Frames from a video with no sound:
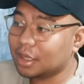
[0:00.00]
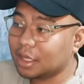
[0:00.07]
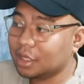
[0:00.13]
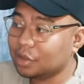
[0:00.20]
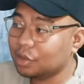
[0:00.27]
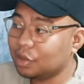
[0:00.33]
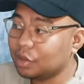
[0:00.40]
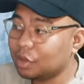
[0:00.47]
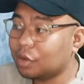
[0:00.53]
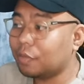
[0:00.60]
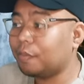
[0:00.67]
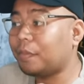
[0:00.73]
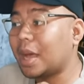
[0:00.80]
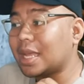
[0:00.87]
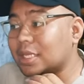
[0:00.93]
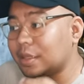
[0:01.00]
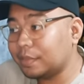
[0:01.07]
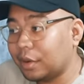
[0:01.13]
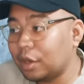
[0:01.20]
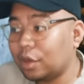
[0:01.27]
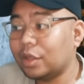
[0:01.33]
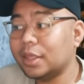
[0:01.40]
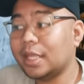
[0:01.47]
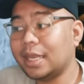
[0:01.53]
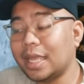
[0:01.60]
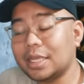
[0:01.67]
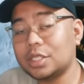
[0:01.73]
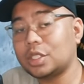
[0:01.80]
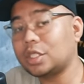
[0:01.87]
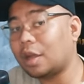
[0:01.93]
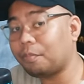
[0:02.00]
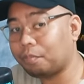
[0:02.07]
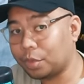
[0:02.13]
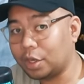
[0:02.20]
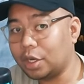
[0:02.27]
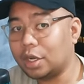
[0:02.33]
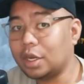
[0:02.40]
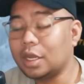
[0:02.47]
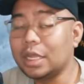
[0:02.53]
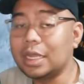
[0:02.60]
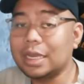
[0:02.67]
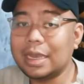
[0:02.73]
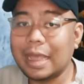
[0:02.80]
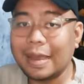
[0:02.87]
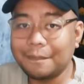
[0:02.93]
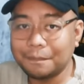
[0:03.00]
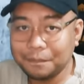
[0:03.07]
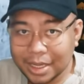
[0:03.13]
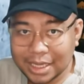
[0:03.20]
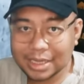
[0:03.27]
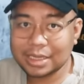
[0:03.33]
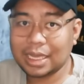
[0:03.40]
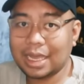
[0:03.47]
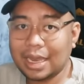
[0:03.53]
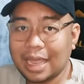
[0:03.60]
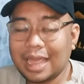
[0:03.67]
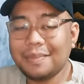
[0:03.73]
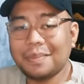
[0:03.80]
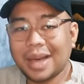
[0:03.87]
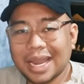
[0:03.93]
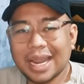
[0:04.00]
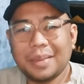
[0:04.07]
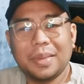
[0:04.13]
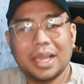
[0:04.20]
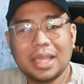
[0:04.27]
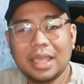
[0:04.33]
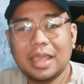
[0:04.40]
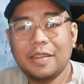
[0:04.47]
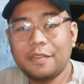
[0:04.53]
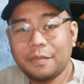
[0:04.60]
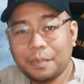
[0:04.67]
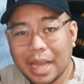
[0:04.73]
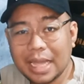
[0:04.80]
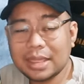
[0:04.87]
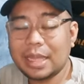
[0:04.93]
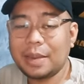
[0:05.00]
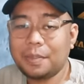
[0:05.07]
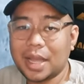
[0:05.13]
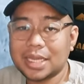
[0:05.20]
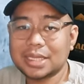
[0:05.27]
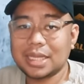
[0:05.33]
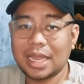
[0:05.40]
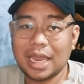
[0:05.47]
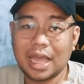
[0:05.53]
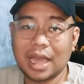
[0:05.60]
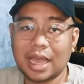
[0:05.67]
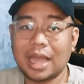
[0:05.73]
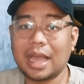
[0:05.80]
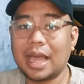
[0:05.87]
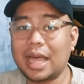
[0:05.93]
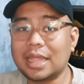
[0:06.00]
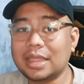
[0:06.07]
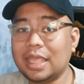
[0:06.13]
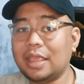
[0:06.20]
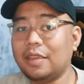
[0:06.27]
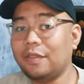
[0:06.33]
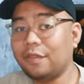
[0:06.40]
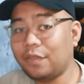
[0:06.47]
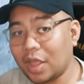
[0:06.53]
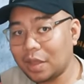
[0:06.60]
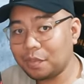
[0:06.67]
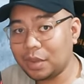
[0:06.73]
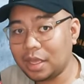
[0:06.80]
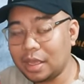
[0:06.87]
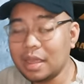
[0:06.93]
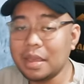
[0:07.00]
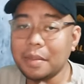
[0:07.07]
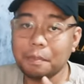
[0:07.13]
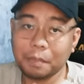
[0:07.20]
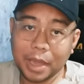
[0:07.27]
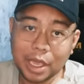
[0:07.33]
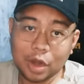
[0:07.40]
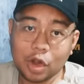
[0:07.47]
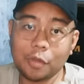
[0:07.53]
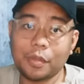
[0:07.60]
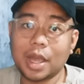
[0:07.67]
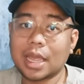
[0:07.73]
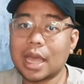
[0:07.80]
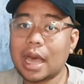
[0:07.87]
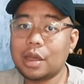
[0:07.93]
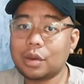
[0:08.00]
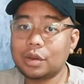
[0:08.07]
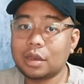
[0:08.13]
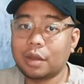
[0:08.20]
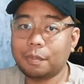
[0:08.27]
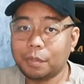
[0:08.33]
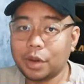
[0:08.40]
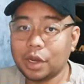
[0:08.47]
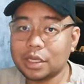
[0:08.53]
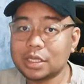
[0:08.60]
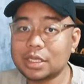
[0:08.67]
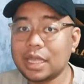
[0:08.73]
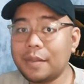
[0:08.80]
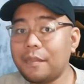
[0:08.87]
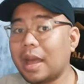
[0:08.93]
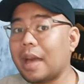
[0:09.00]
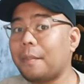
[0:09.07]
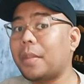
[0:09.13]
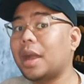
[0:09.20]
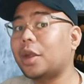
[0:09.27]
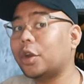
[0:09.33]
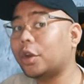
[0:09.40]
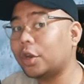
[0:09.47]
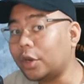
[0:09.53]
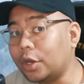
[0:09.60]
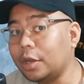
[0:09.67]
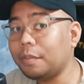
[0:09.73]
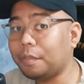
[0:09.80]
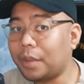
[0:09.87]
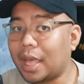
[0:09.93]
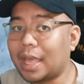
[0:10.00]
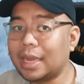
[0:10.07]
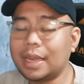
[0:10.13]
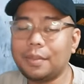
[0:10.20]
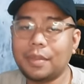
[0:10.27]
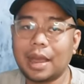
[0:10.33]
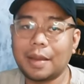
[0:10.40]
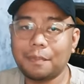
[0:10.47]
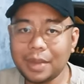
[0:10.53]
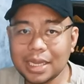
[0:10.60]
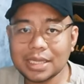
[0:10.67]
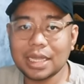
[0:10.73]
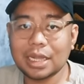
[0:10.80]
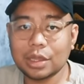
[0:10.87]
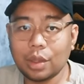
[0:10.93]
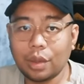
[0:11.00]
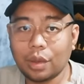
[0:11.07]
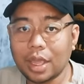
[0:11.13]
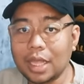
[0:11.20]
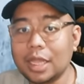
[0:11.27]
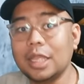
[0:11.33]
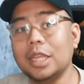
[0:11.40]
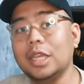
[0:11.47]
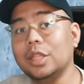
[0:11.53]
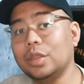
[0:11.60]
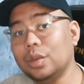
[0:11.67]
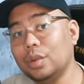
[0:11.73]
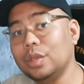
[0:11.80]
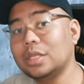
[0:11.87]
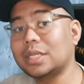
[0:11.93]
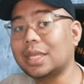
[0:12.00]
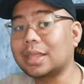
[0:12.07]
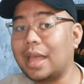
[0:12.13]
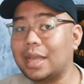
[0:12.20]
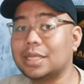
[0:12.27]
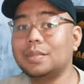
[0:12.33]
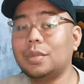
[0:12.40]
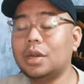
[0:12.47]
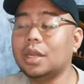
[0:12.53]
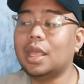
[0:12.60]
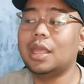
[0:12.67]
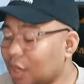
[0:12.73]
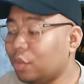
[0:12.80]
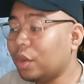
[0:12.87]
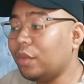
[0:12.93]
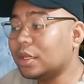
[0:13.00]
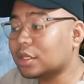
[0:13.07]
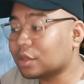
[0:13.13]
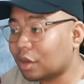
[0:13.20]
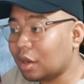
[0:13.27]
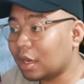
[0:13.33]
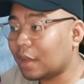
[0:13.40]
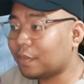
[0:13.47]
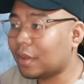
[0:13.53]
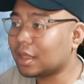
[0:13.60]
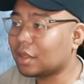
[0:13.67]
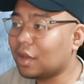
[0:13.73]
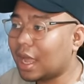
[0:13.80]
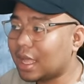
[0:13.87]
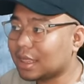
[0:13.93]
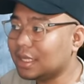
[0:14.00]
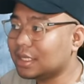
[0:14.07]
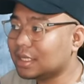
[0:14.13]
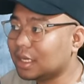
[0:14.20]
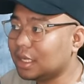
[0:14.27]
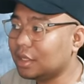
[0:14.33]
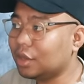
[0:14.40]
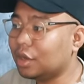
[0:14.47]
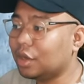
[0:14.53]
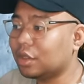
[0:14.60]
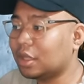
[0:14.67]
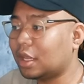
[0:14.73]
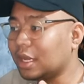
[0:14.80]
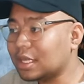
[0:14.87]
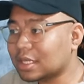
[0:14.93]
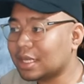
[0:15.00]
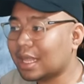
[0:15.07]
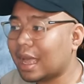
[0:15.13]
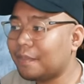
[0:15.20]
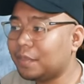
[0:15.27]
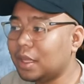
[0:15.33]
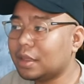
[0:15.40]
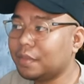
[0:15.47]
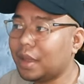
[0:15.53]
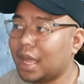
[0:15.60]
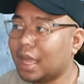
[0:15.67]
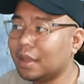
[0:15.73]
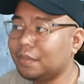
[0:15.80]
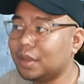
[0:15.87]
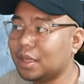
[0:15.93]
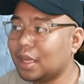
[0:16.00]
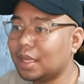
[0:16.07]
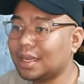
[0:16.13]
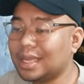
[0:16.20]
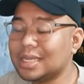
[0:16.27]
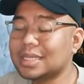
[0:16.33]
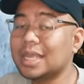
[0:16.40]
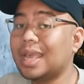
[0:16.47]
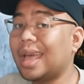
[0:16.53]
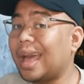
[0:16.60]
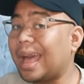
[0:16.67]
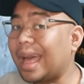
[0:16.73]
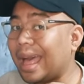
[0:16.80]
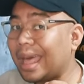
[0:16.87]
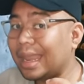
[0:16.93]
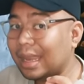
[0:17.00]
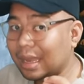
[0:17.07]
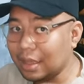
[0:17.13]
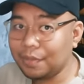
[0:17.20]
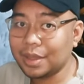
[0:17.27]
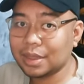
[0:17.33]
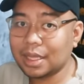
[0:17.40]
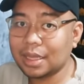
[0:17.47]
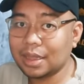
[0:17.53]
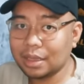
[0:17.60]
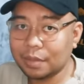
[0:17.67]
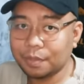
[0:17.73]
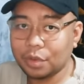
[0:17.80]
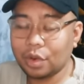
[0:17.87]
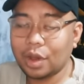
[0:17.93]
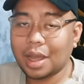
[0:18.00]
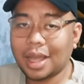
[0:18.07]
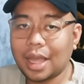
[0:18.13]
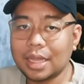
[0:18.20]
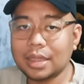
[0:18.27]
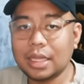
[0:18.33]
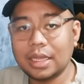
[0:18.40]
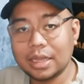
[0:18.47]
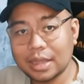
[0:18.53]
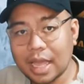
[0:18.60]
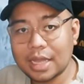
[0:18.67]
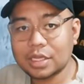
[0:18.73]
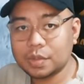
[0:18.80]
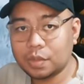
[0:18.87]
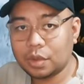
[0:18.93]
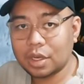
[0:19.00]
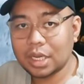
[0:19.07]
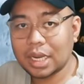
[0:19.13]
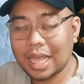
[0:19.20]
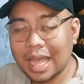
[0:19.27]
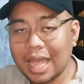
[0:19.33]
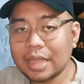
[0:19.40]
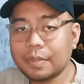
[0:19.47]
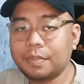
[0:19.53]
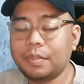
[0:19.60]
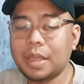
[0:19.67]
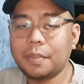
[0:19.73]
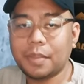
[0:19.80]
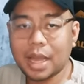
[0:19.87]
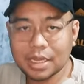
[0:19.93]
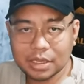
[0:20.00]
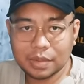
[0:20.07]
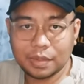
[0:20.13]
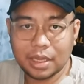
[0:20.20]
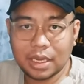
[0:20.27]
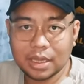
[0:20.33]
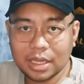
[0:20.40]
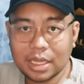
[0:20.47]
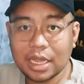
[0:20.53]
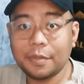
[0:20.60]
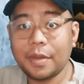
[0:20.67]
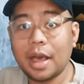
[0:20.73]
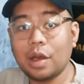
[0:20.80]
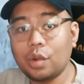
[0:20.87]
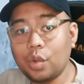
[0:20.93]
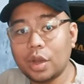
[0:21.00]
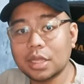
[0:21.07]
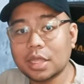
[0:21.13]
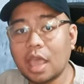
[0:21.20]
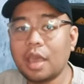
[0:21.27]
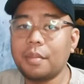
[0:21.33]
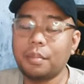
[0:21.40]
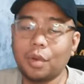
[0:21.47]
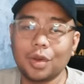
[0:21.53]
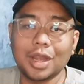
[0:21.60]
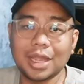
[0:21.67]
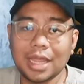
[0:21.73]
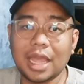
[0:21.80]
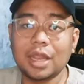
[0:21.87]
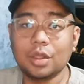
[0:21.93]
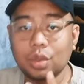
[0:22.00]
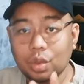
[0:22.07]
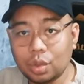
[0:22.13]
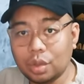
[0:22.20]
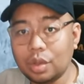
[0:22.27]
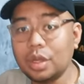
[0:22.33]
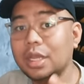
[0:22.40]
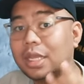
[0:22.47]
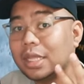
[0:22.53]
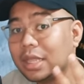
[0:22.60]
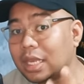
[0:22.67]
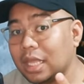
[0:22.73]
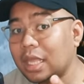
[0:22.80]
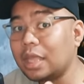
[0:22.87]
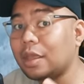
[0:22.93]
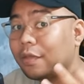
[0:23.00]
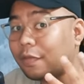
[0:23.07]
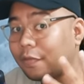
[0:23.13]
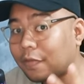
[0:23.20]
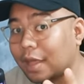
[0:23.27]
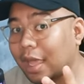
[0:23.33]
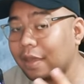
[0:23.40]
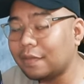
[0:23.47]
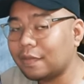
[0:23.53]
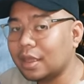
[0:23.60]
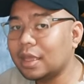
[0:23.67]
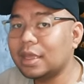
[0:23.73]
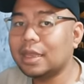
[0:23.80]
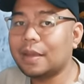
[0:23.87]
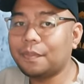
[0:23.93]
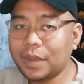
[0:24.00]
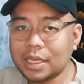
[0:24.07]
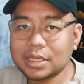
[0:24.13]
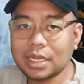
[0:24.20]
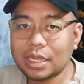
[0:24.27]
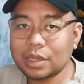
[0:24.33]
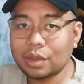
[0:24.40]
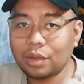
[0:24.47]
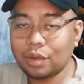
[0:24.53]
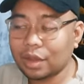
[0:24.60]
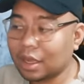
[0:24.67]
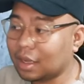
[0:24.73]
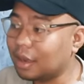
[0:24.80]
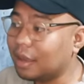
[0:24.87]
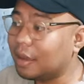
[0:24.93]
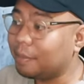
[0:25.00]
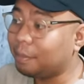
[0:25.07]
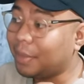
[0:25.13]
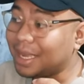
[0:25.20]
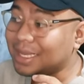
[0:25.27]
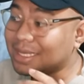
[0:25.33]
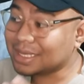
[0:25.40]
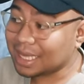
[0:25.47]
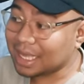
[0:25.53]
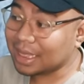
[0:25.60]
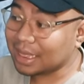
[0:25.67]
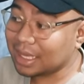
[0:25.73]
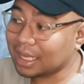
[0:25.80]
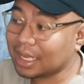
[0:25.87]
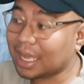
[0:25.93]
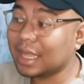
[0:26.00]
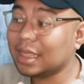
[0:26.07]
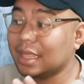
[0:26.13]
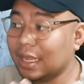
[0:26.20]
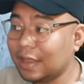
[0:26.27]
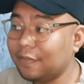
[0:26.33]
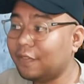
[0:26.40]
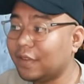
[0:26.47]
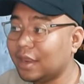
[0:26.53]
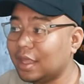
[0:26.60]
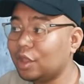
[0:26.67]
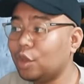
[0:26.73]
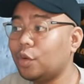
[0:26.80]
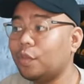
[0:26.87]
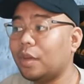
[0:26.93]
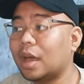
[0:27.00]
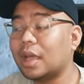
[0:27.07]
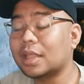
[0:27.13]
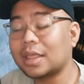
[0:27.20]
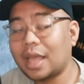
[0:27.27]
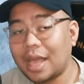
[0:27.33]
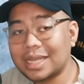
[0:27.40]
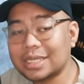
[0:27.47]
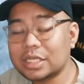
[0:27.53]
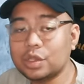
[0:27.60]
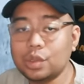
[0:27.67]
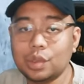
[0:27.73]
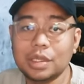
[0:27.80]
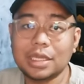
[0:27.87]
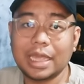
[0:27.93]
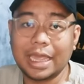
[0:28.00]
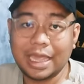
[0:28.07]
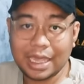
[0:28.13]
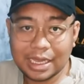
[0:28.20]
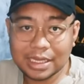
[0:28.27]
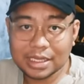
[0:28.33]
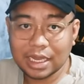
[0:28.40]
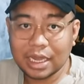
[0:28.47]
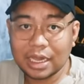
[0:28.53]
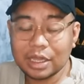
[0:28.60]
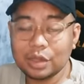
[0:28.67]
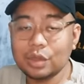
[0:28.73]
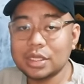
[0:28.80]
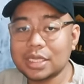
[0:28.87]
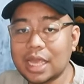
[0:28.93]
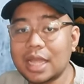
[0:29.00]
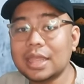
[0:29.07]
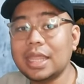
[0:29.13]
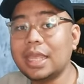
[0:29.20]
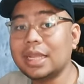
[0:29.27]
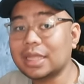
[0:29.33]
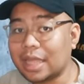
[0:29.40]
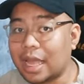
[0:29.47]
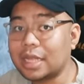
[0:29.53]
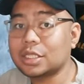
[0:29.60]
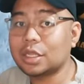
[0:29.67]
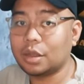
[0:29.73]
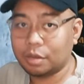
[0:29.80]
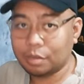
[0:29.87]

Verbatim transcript: niya dito, no, possible on the next chapter ng Pixel ay parang magiging battle pass na lang ang ating VIP pero magkaroon ng perks na makapag-earn pa ng mga Pixel token doon sa taskboard. And when we scroll up itong ating screen, no, the recent update mga kaibigan is unlimited na po ang ating taskboard at may possibility na makakuha tayo more than 2 3.5 na pixel token by sending and delivering yung mga tasks doon kay Hazel doon sa ating task